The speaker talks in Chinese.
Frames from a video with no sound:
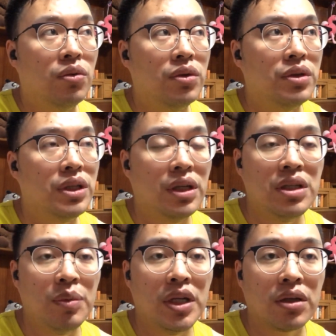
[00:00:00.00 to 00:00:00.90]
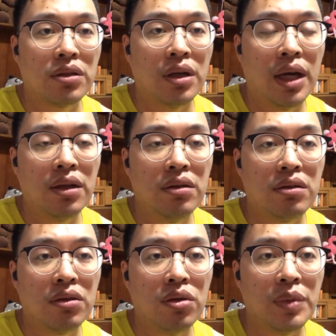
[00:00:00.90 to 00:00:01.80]
你的一命可能还能
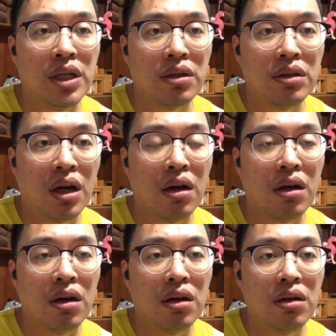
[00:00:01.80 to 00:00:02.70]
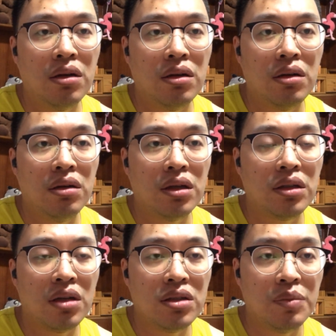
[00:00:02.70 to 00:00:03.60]
顶我们零点零
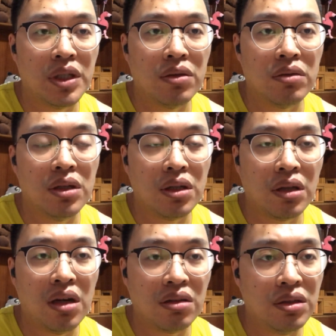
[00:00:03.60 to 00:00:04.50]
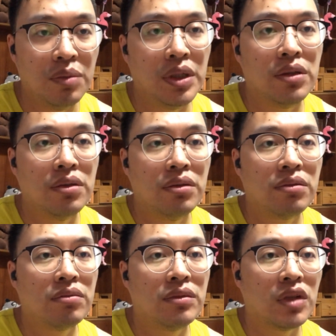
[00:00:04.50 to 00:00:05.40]
点几命或者零点零几命，
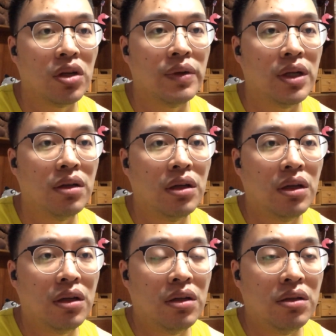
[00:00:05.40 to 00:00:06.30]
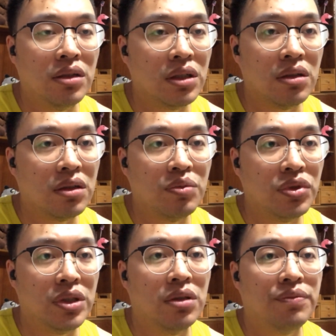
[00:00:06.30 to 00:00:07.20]
知道吧？你这个这个不
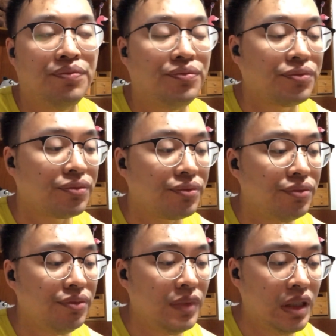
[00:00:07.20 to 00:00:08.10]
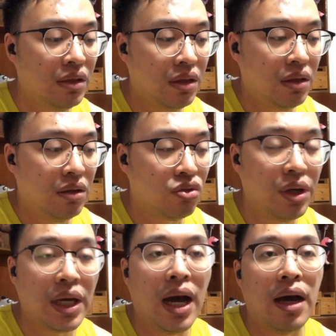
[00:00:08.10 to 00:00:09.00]
行。所
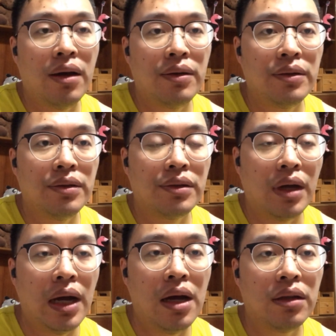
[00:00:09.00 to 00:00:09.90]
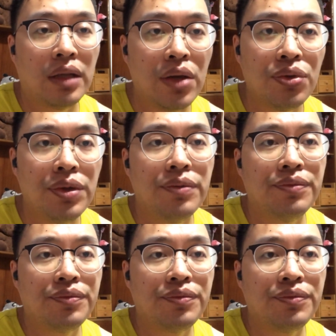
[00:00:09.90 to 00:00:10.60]
以啊，啊，台军